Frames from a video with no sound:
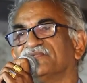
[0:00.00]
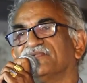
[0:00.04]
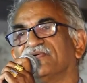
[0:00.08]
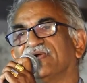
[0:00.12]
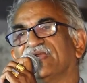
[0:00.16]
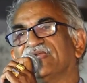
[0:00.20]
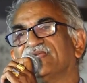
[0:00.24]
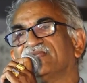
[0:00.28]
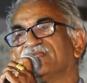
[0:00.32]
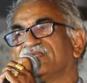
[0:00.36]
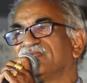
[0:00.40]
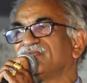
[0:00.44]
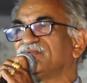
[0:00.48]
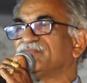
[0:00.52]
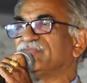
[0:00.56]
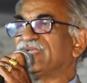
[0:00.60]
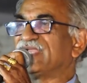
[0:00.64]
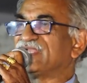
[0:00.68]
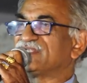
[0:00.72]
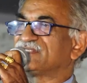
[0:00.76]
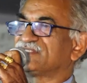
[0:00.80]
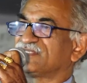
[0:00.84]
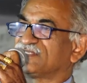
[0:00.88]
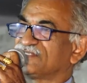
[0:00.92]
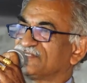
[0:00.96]
ఫైనల్
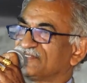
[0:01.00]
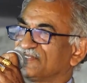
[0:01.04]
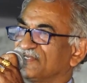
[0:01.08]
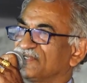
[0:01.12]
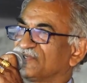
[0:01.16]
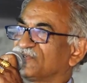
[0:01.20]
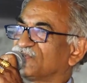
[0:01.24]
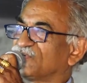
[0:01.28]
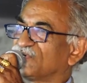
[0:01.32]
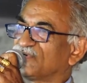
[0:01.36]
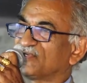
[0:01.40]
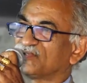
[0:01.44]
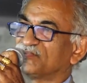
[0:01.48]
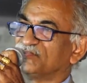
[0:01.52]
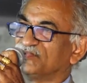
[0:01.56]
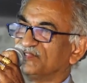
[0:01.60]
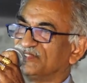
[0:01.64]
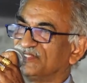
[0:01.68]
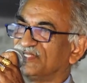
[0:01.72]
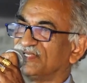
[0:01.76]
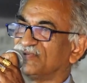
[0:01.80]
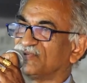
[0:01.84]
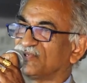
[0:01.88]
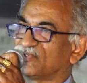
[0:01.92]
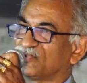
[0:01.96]
మ్యాచ్కి
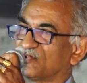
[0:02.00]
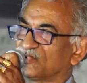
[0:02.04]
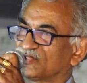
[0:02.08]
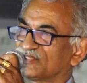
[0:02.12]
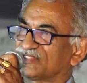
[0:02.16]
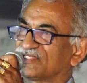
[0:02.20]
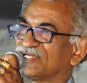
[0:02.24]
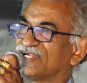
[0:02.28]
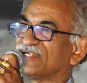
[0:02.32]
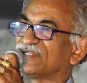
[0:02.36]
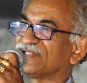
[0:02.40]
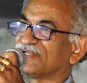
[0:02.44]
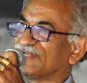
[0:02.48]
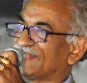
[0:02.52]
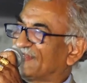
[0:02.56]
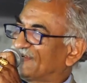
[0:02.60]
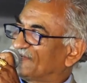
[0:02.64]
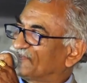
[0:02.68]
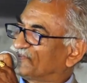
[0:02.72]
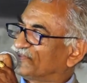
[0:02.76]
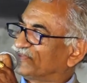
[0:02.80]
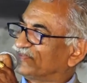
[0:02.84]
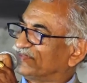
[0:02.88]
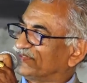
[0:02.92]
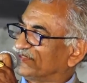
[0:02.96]
చేరుకోకముందే ఒక ఉత్కంఠ
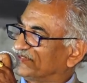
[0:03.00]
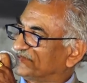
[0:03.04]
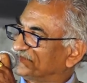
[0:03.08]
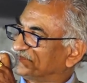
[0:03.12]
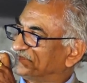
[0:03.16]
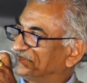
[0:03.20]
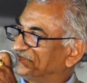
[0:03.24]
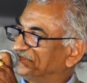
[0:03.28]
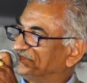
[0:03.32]
నెలకొంది